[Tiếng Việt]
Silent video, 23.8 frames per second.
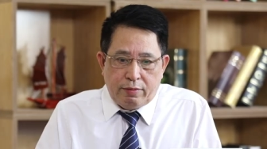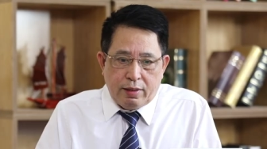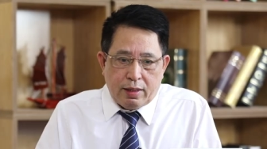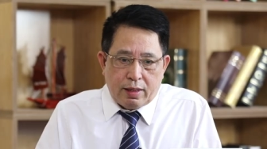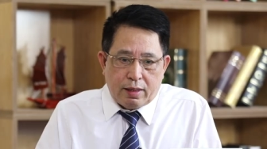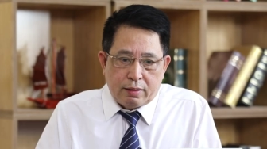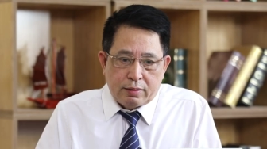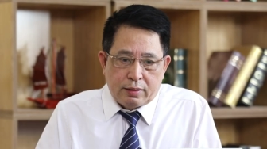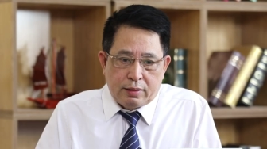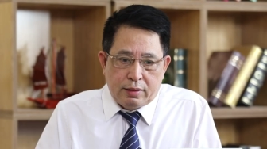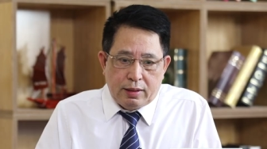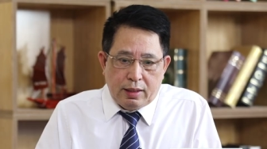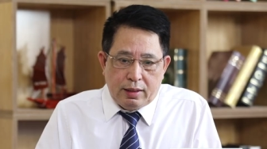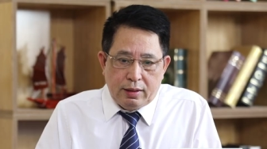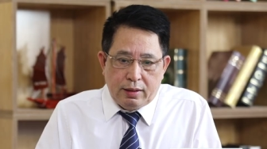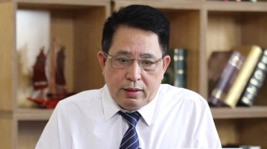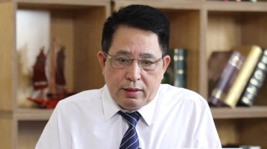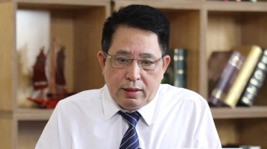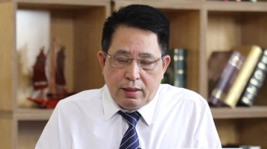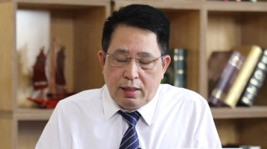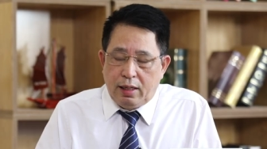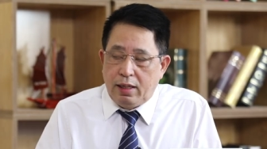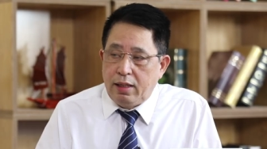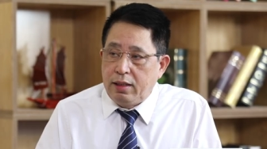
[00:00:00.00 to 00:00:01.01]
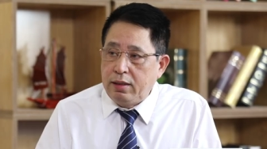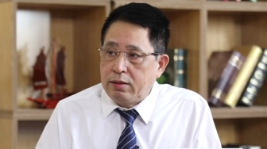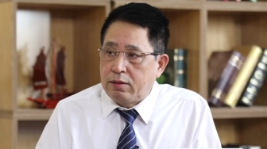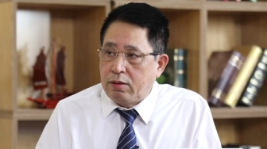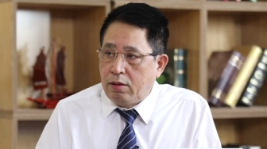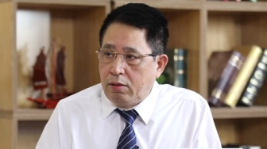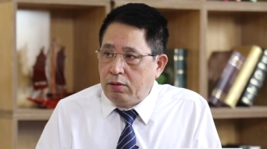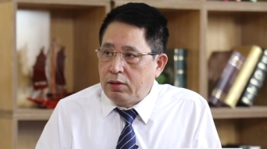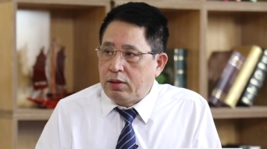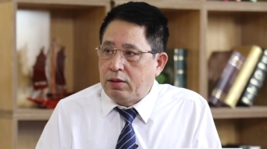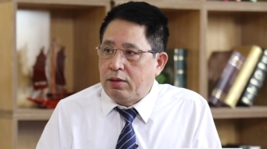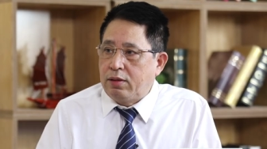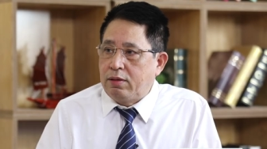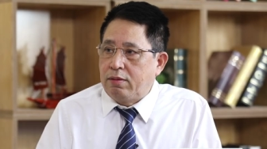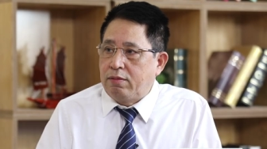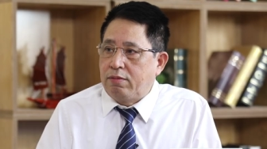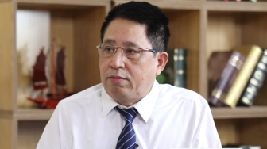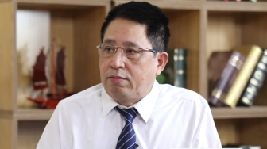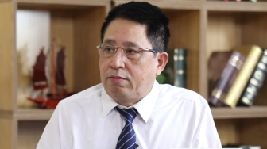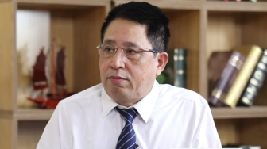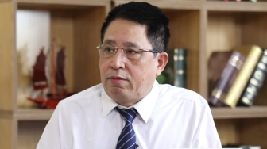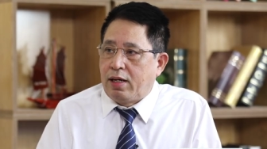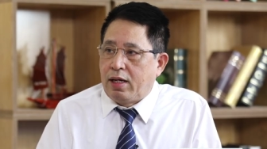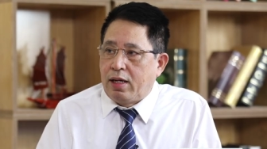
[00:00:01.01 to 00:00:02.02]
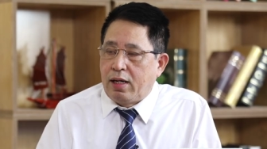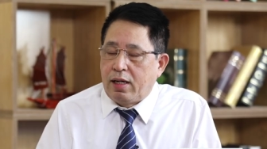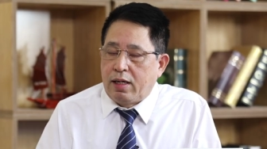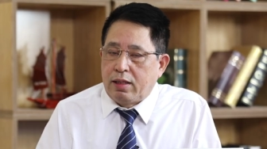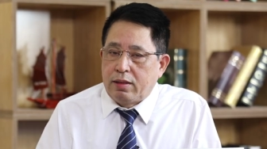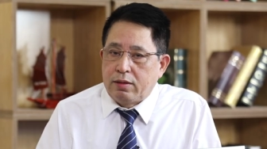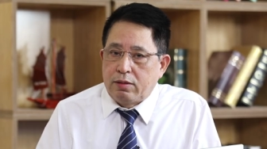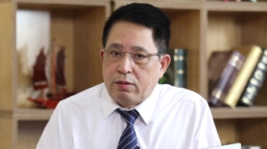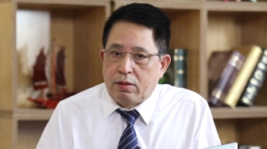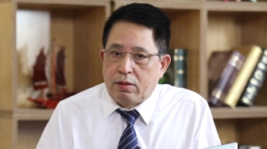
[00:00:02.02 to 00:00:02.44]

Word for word: việc dinh dưỡng tốt và